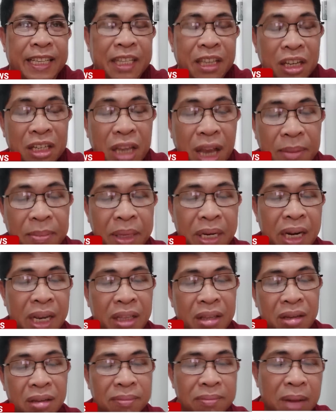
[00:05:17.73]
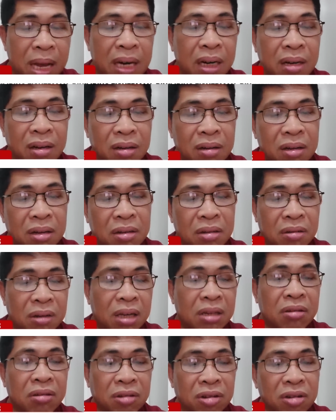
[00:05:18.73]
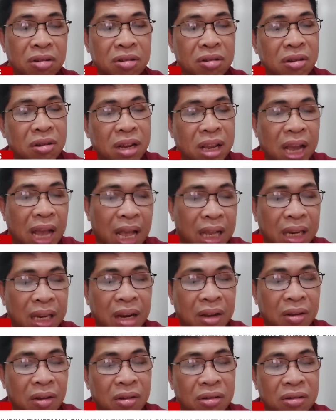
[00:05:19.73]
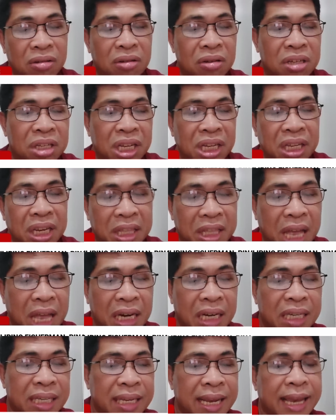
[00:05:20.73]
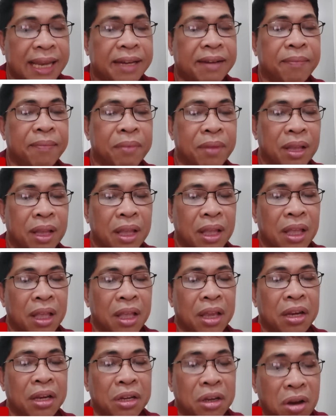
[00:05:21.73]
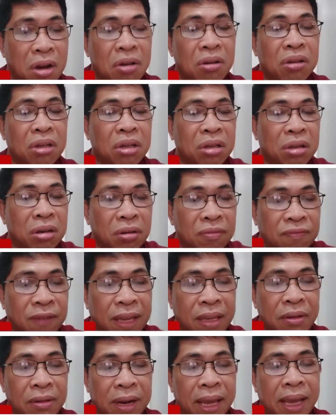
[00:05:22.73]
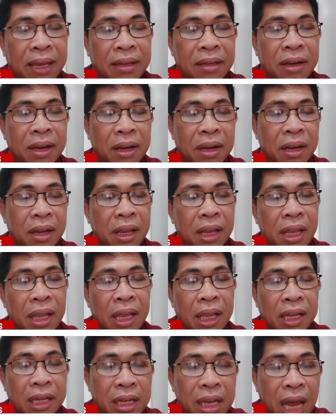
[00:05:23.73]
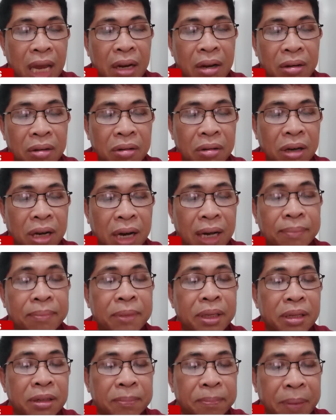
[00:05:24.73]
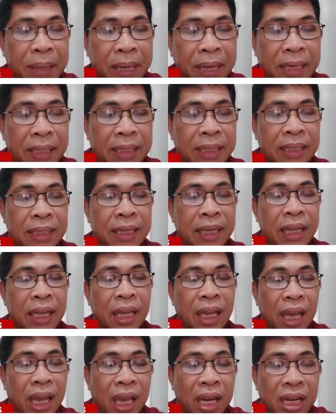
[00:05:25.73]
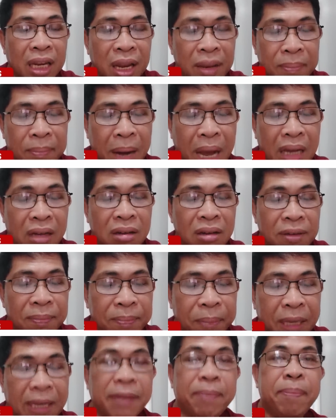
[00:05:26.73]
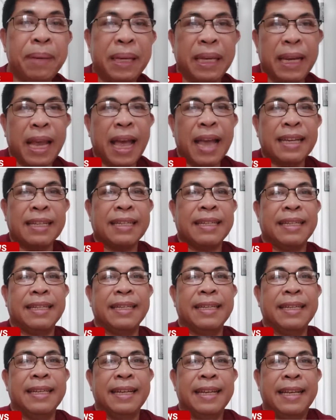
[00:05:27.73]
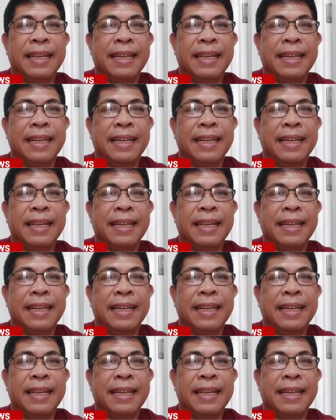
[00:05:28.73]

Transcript: Nasabi rito, Marcos, who is also the agriculture secretary, said, Those who violate the law have no place in the bagong Pilipinas.